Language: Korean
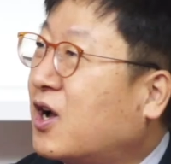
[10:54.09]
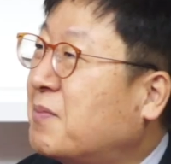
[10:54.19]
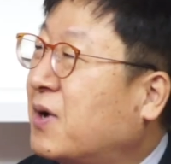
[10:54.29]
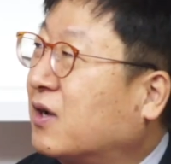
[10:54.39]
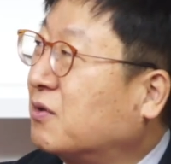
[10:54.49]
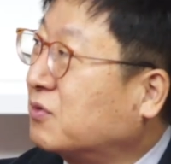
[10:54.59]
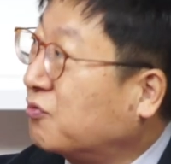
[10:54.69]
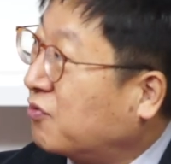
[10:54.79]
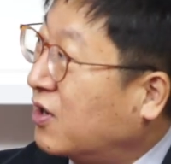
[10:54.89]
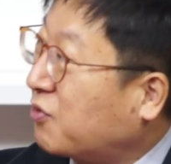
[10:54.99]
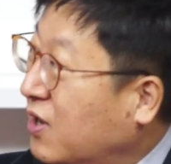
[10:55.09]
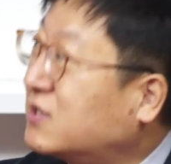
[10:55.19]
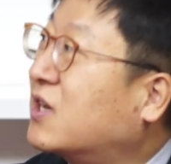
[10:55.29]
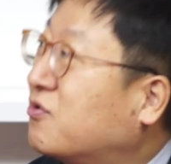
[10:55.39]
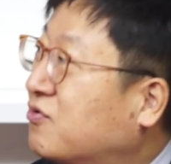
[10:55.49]
막
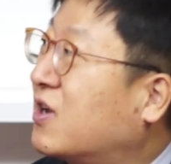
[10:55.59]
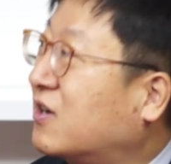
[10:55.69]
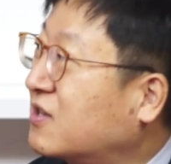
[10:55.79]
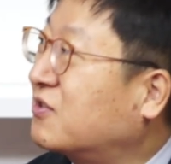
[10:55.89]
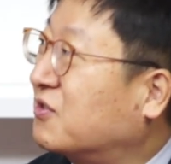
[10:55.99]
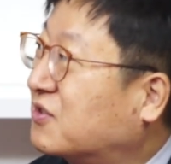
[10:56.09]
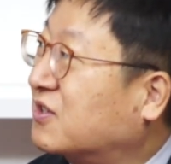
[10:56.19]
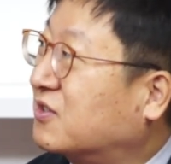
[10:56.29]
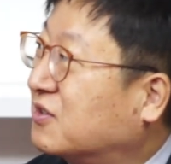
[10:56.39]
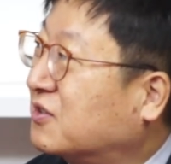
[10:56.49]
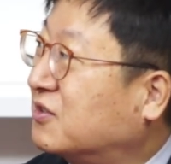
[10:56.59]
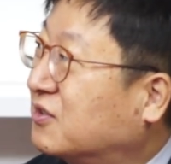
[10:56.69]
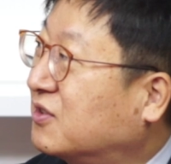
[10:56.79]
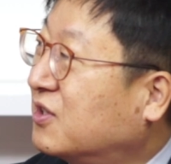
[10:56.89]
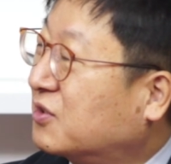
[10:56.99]
굉장히 유행을 했어요. 어쨌든 그
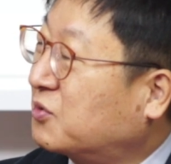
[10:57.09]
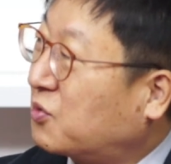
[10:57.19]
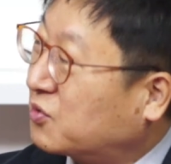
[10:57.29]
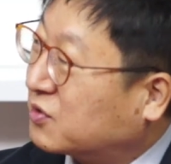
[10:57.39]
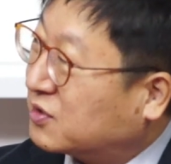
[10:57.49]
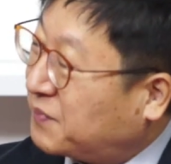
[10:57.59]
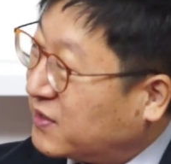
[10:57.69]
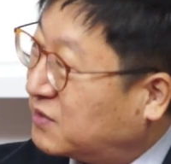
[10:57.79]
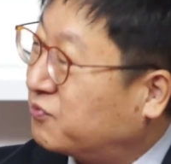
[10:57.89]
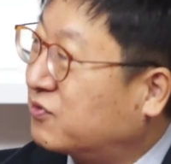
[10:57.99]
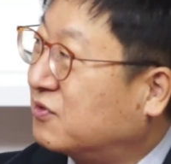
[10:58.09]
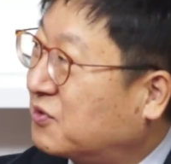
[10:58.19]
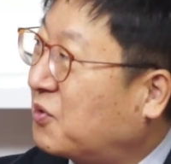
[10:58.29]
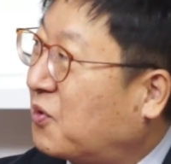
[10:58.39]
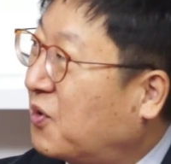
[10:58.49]
음. 그 들어오는 그 패친
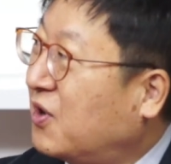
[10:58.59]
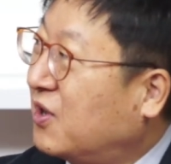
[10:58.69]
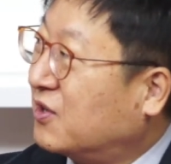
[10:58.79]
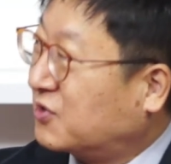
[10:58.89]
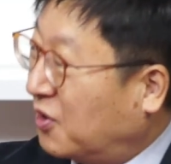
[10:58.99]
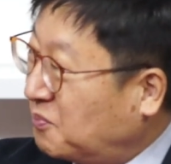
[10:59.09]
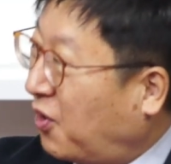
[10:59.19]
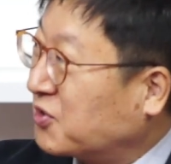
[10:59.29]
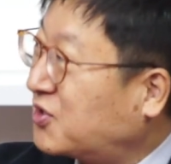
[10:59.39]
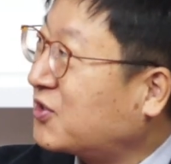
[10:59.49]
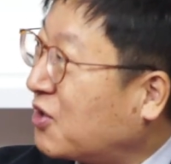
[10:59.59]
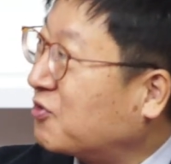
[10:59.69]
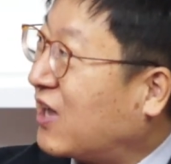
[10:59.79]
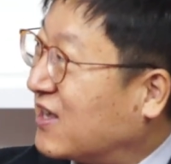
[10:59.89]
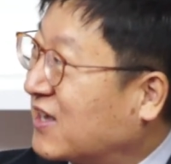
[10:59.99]
분들도 음. 전부
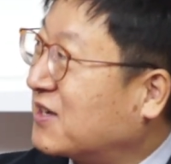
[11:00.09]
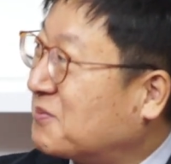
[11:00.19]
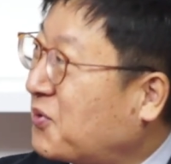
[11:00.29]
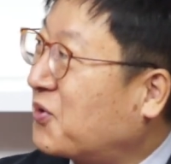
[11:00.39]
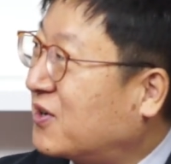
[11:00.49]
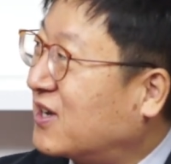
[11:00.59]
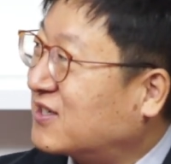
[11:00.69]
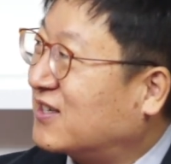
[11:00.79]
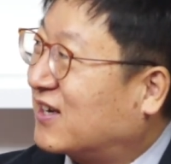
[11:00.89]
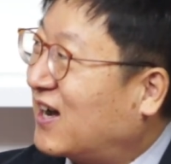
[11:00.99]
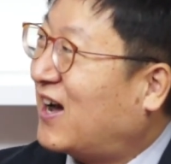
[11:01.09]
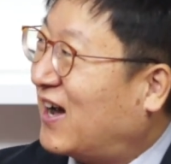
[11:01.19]
어쩌다로 다 얘기를 표현을 하시니까